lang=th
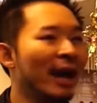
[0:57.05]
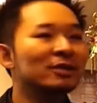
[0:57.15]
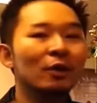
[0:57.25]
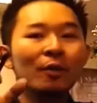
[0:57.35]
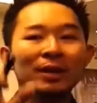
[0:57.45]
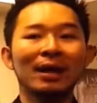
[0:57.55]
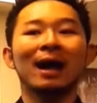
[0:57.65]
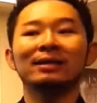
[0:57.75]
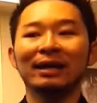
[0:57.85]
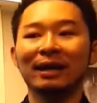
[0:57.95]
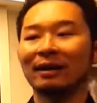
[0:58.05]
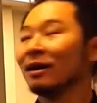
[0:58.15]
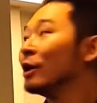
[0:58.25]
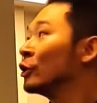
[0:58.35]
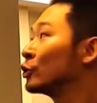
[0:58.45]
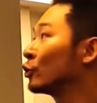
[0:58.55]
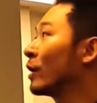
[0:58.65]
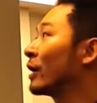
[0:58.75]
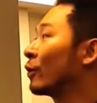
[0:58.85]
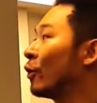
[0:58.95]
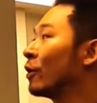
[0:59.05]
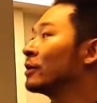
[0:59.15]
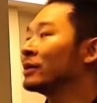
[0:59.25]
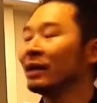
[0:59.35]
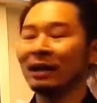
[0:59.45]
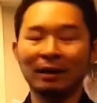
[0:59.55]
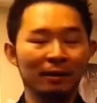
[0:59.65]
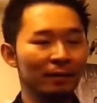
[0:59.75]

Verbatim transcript: เอ็กโซมีหน้าที่ช่วยคนที่